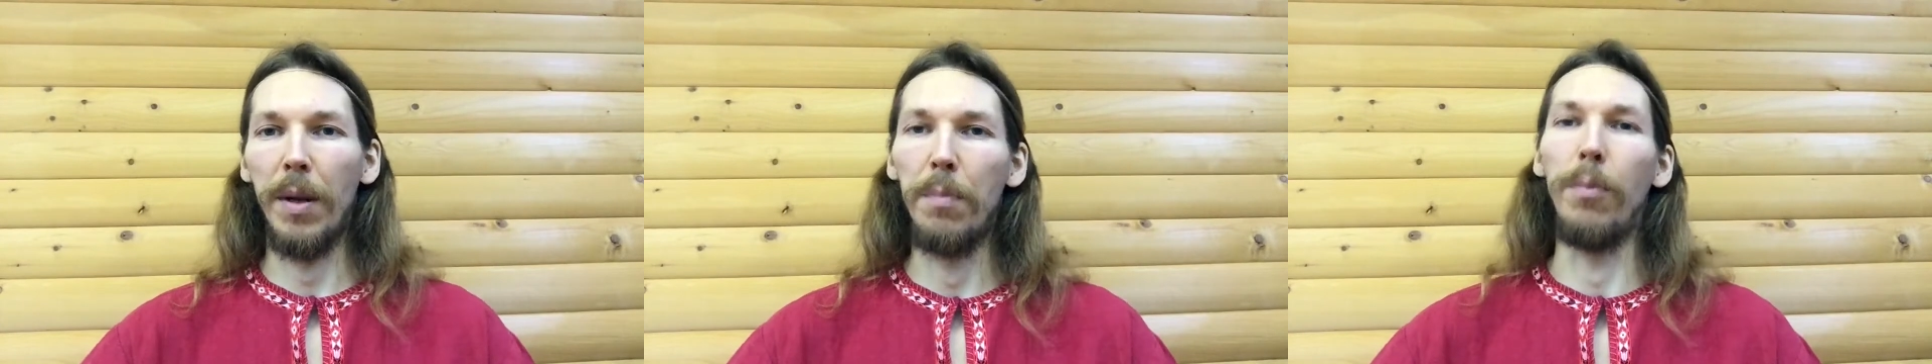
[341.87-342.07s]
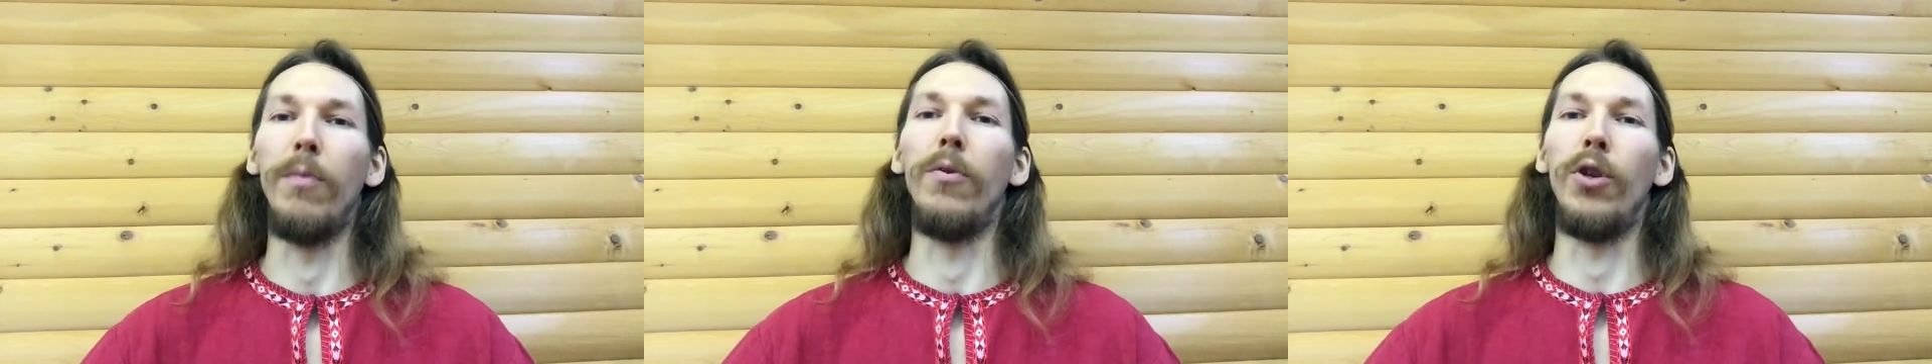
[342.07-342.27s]

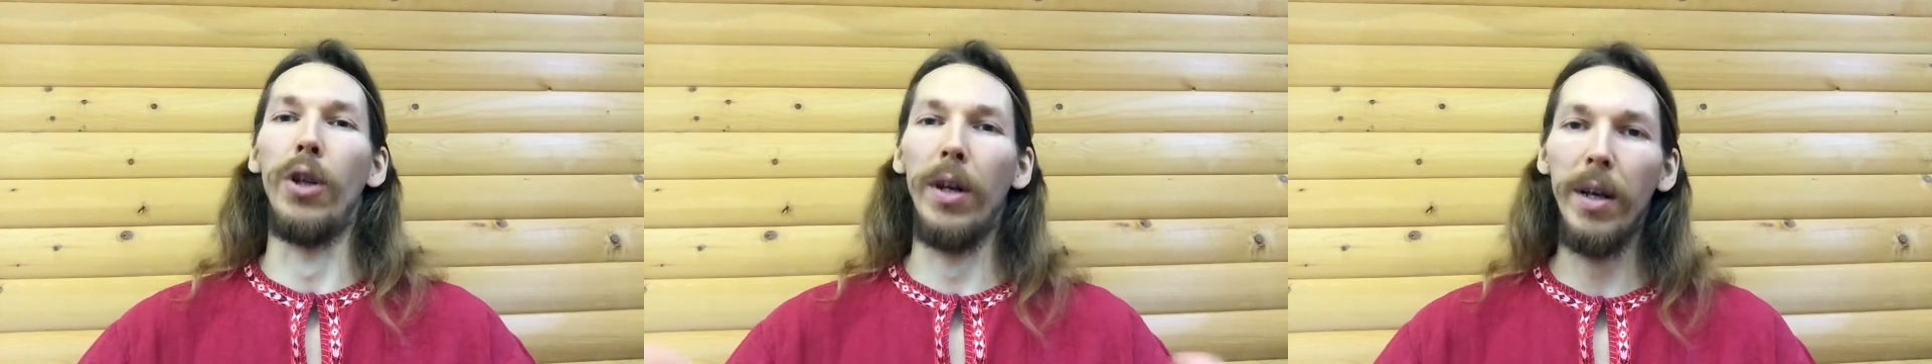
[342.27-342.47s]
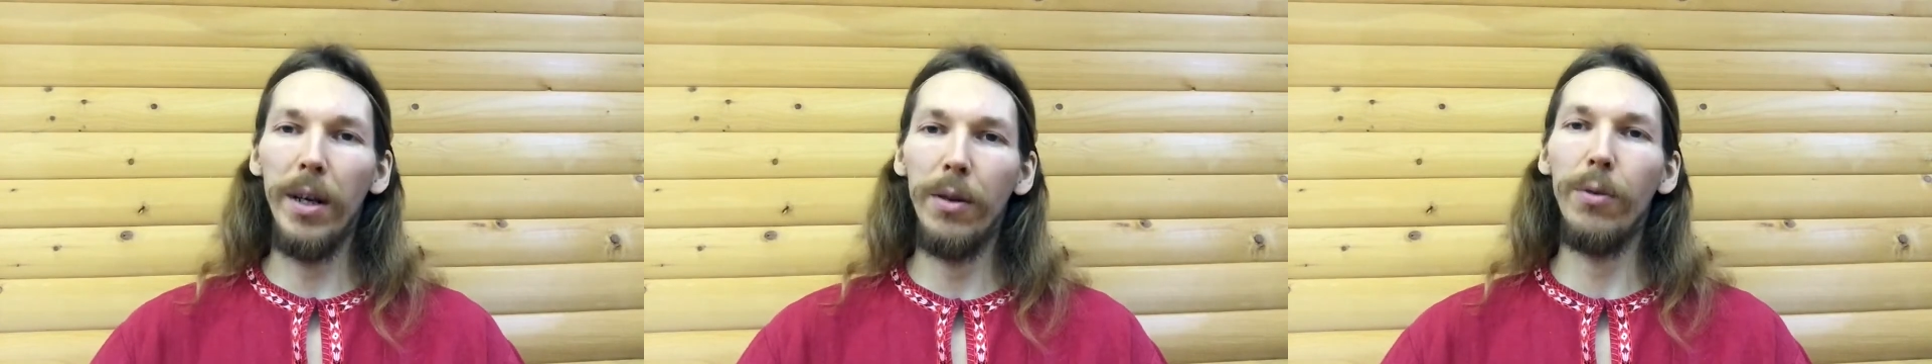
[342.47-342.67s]

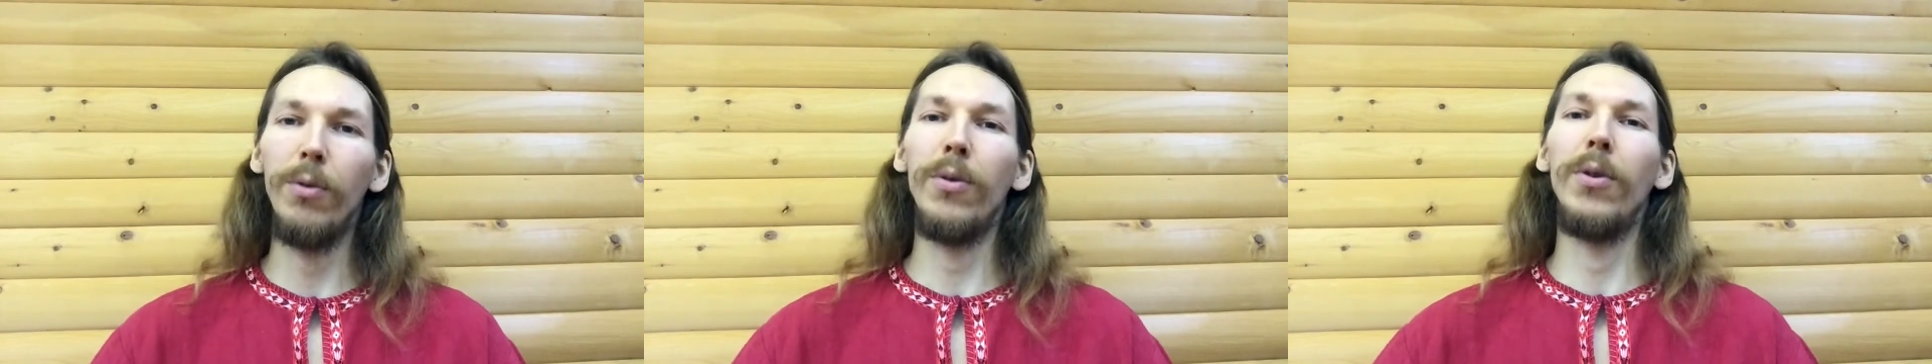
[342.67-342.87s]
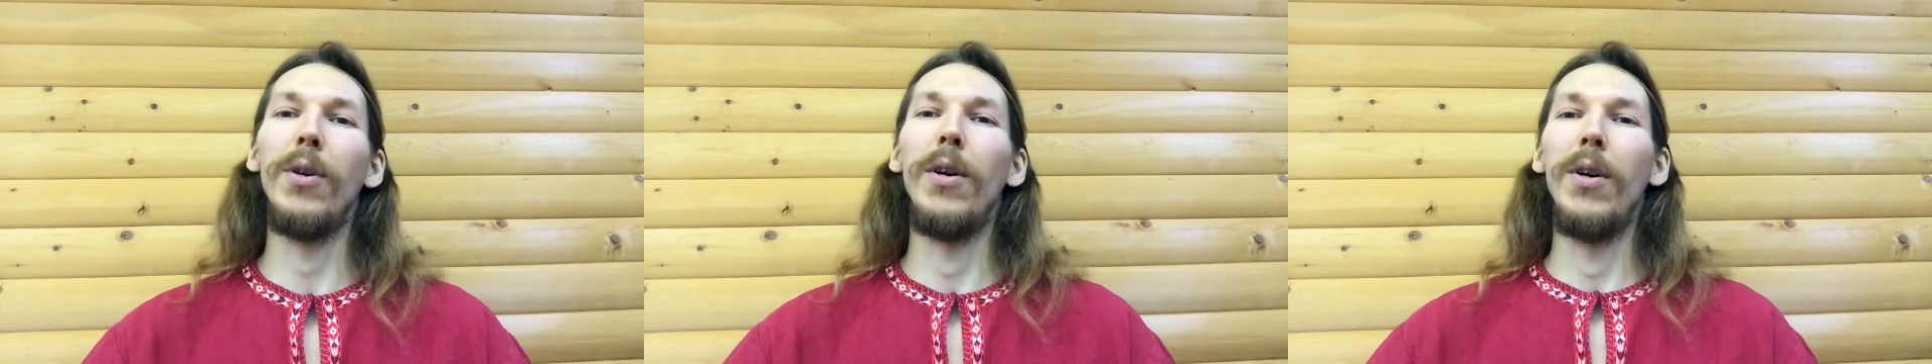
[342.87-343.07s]
повышают